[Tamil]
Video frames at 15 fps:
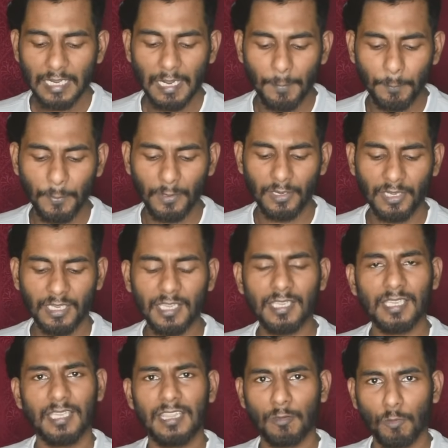கப்புக்கு
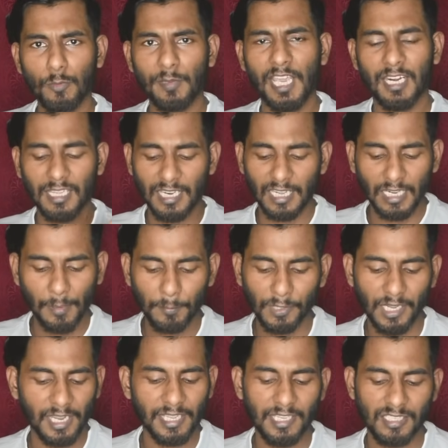இந்த உண்மையாக இருந்தால் நான்
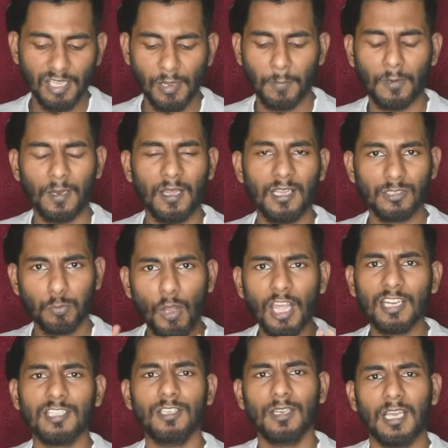கப்புக்காக ஈஸியாக போகலாம்
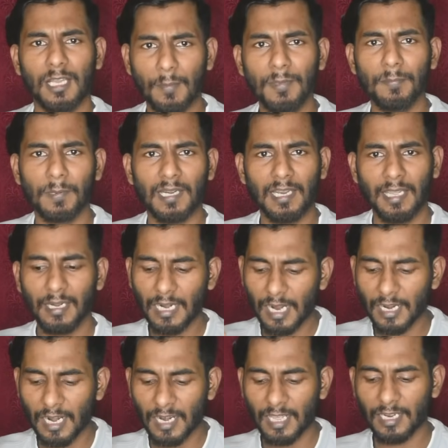சுவாரஸ்யம் நான் கம்மி பண்ணல
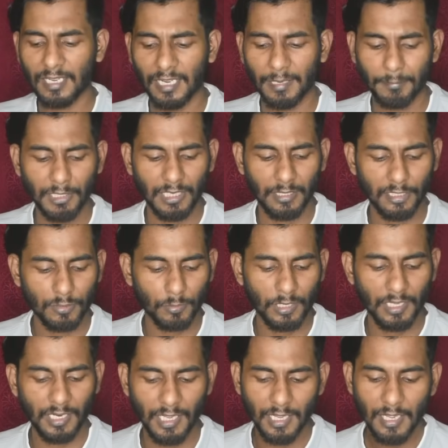நான் ஆனா இருக்கேன் அப்படின்னு
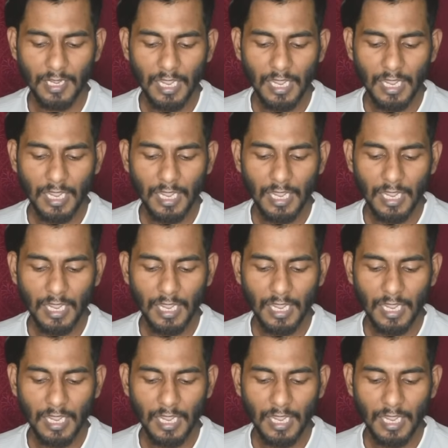சொன்னார்